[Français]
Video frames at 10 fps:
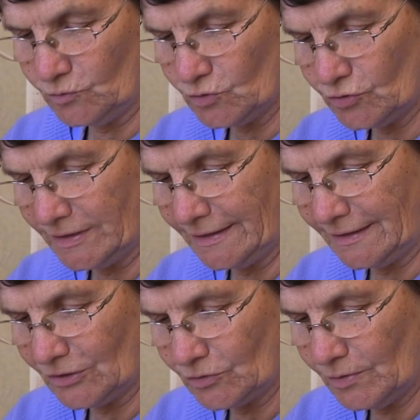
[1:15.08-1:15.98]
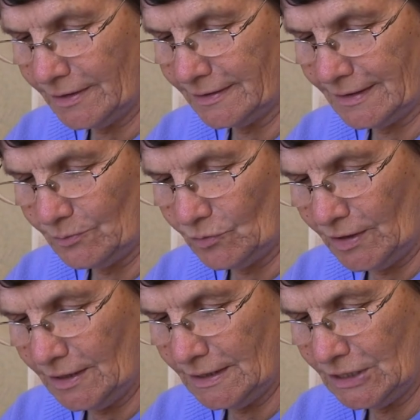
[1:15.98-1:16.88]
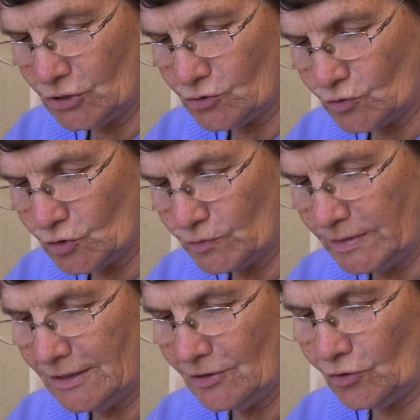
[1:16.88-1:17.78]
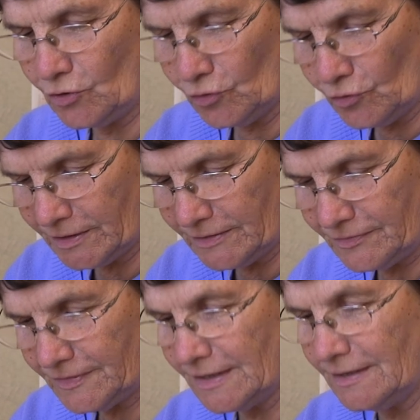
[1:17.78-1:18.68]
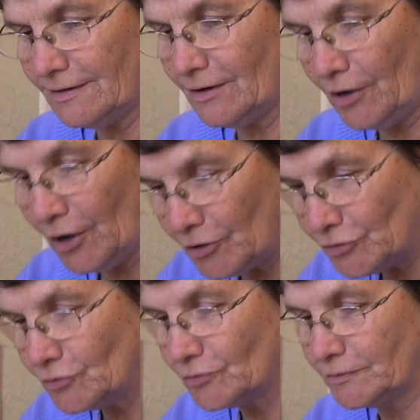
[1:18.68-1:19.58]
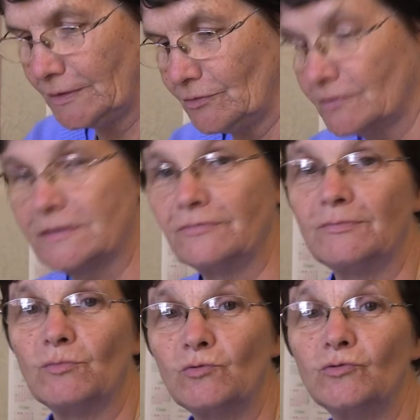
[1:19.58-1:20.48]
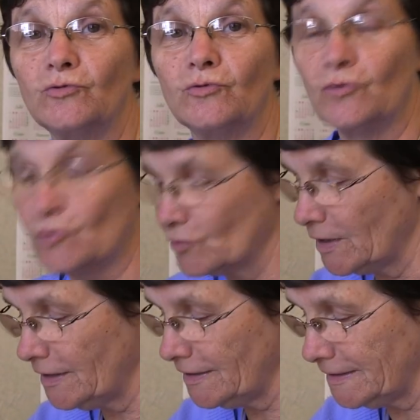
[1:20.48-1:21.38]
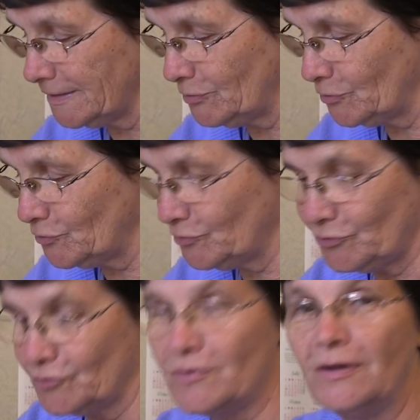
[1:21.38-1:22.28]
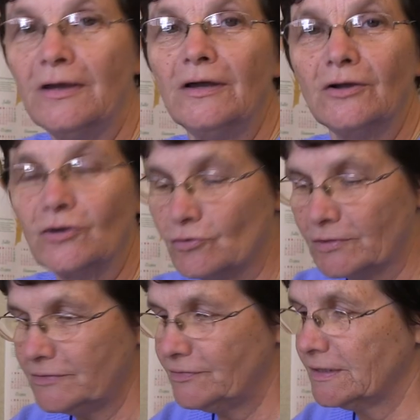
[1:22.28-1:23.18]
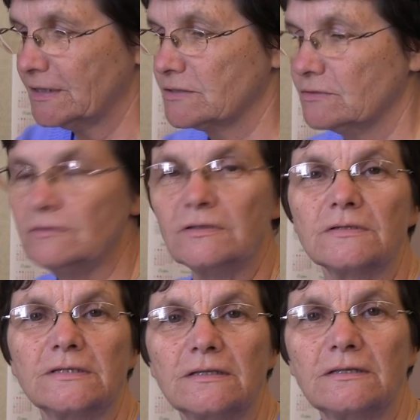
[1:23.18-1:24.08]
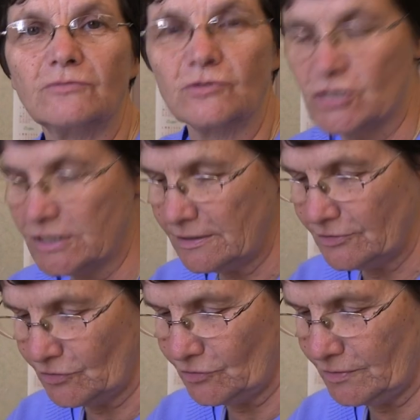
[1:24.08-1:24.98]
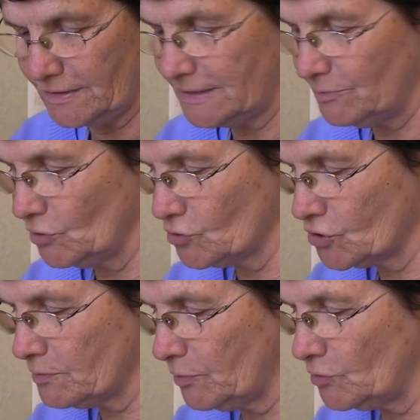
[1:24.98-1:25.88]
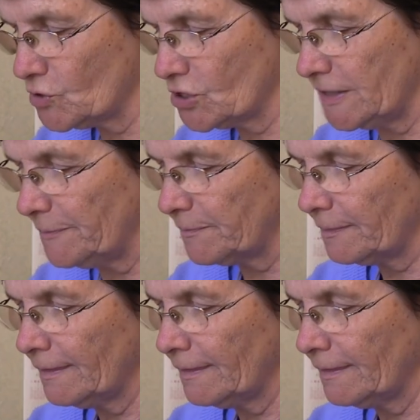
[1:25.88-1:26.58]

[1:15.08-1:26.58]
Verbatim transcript: et tout ce qui est à toi est à moi, et je suis glorifié en eux. donc ça fait beaucoup de gloire et beaucoup de glorification dans cet évangile de dimanche prochain.